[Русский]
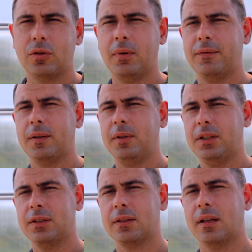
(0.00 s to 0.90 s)
чтобы
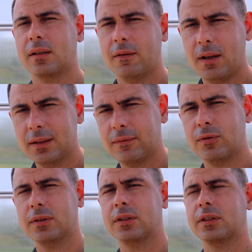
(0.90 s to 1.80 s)
автоматически открывались
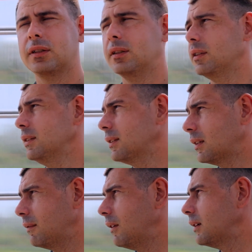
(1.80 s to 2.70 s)
форточки и
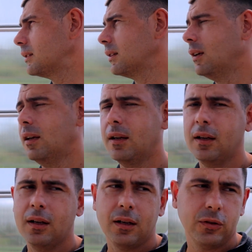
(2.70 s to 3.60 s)
закрывались.
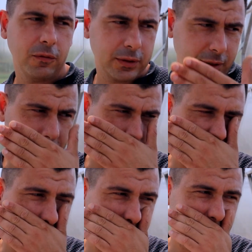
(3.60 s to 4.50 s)
Но вот этот
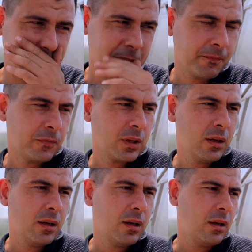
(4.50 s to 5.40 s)
параметр
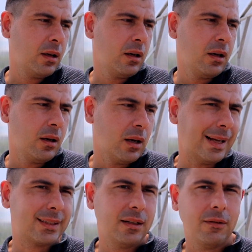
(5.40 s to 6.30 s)

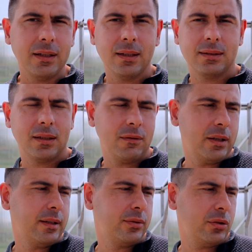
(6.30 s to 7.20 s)

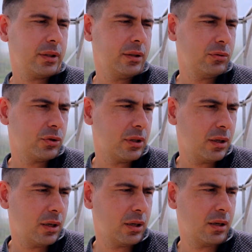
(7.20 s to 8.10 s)
открывания-закрывания все-таки
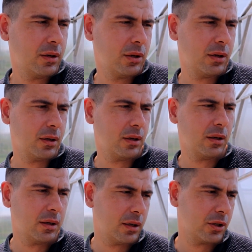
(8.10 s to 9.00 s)
нужно,
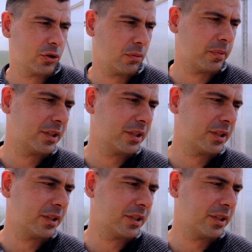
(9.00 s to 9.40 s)
э, чтобы